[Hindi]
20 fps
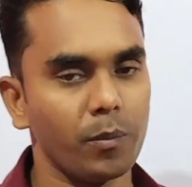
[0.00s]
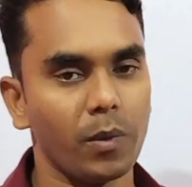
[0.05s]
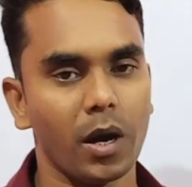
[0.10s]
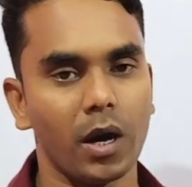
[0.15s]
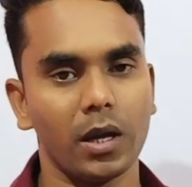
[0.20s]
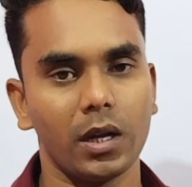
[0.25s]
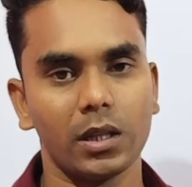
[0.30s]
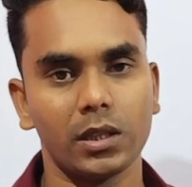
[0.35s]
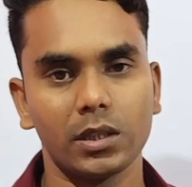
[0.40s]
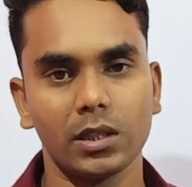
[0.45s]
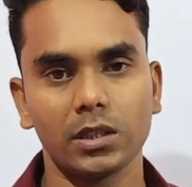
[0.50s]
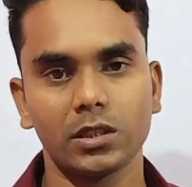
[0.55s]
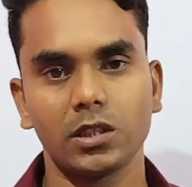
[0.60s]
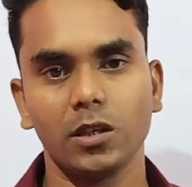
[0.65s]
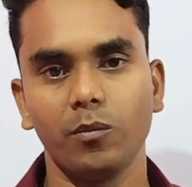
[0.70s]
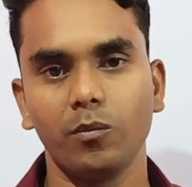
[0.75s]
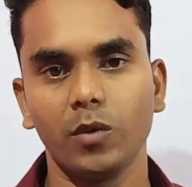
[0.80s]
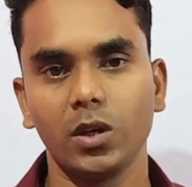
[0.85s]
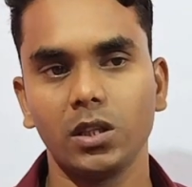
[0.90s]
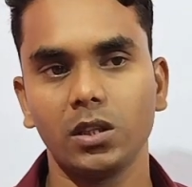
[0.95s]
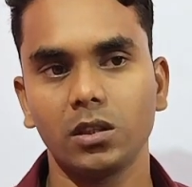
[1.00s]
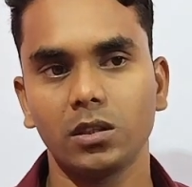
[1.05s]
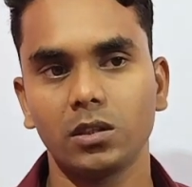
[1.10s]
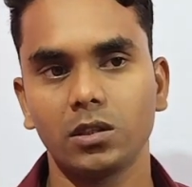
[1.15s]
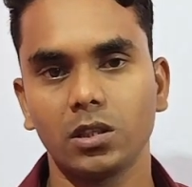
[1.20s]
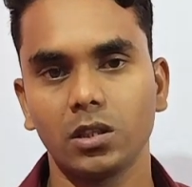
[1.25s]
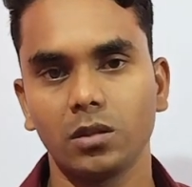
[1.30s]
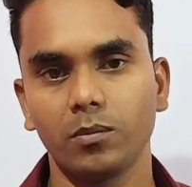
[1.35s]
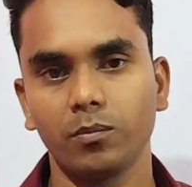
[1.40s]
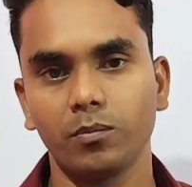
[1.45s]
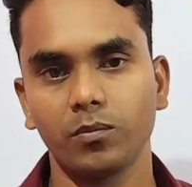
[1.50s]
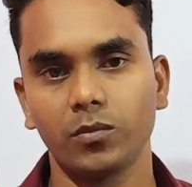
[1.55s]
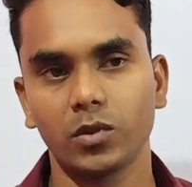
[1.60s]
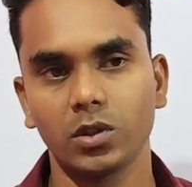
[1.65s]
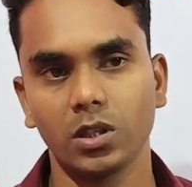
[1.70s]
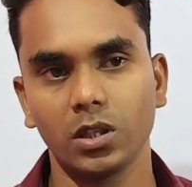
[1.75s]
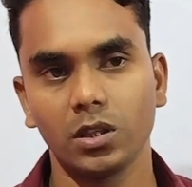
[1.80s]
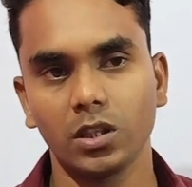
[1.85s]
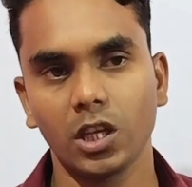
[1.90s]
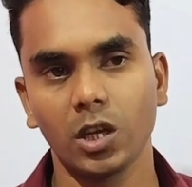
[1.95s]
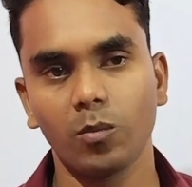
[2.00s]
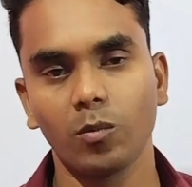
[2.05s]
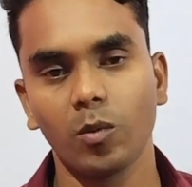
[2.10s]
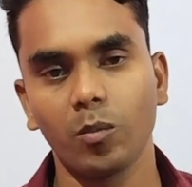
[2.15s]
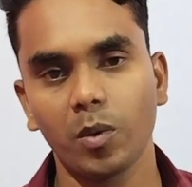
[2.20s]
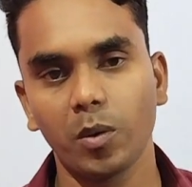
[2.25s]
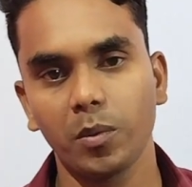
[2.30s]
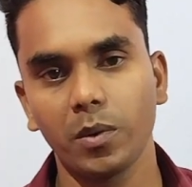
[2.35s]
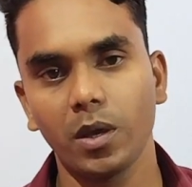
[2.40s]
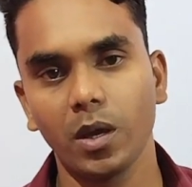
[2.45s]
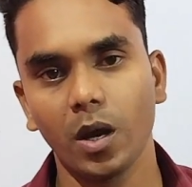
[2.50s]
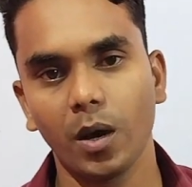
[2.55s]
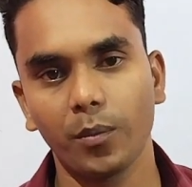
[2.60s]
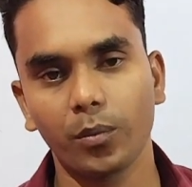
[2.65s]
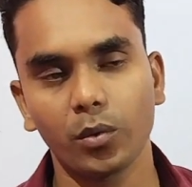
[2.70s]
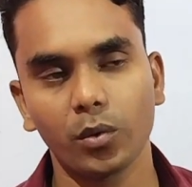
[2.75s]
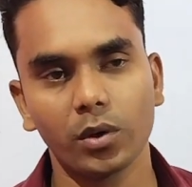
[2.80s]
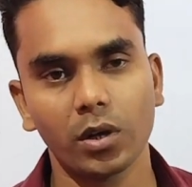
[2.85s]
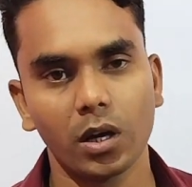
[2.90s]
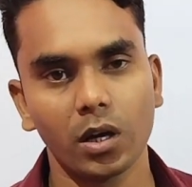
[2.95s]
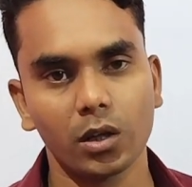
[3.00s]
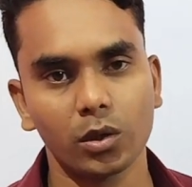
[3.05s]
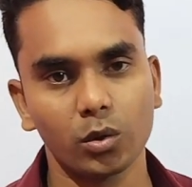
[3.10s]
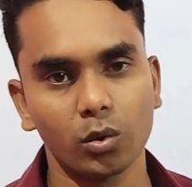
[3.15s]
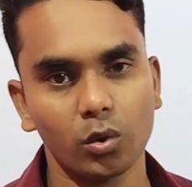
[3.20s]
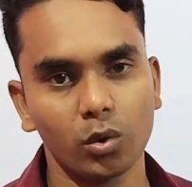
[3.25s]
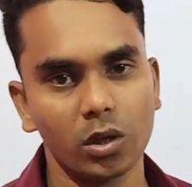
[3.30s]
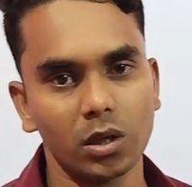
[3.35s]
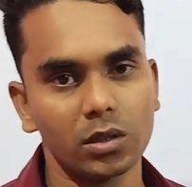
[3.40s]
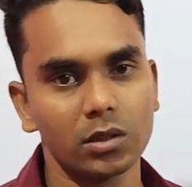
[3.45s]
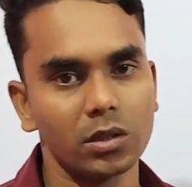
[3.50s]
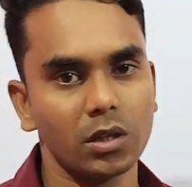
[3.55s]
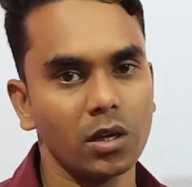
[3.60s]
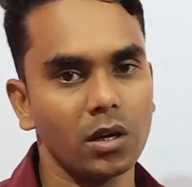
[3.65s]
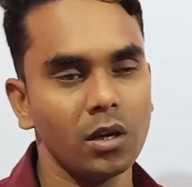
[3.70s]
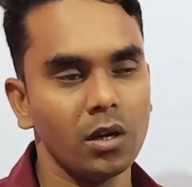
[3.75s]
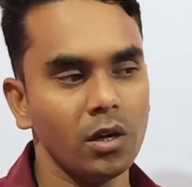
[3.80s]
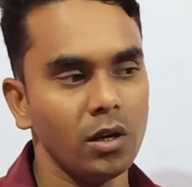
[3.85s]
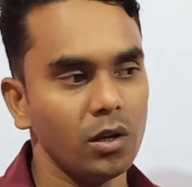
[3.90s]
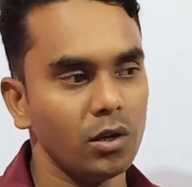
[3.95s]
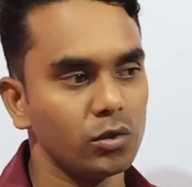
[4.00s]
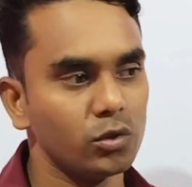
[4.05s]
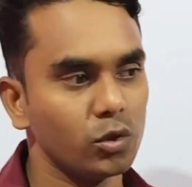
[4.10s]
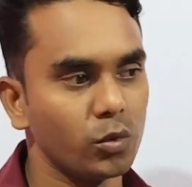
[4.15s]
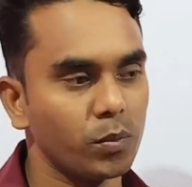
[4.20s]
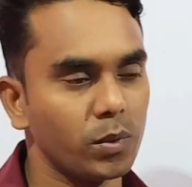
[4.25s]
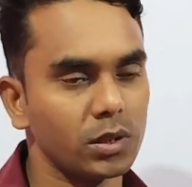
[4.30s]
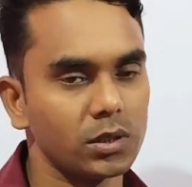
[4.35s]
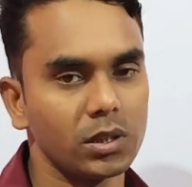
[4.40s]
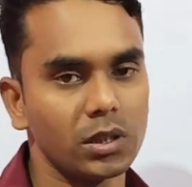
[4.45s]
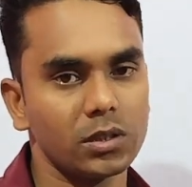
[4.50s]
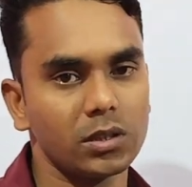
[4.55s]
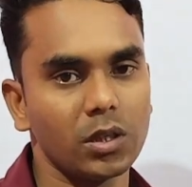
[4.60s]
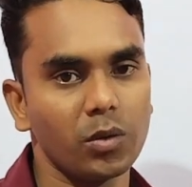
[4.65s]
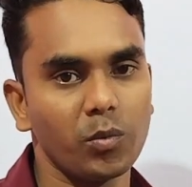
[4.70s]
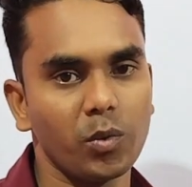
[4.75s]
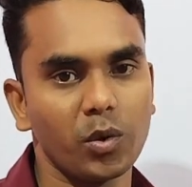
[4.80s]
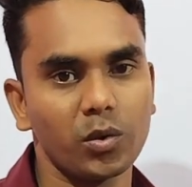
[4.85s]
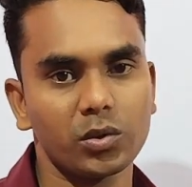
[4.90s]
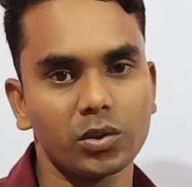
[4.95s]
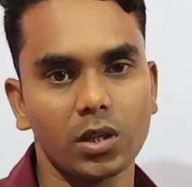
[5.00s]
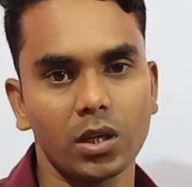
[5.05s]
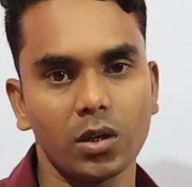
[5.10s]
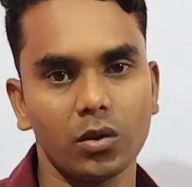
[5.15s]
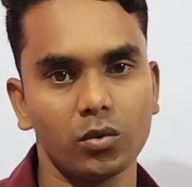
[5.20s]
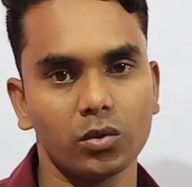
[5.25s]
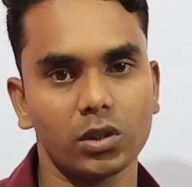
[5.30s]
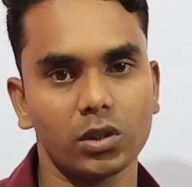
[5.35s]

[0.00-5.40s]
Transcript: भारत के संबंध संदर्भ में भी आपको क्या है थोड़ा सा जो प्रशासन व्यवस्था है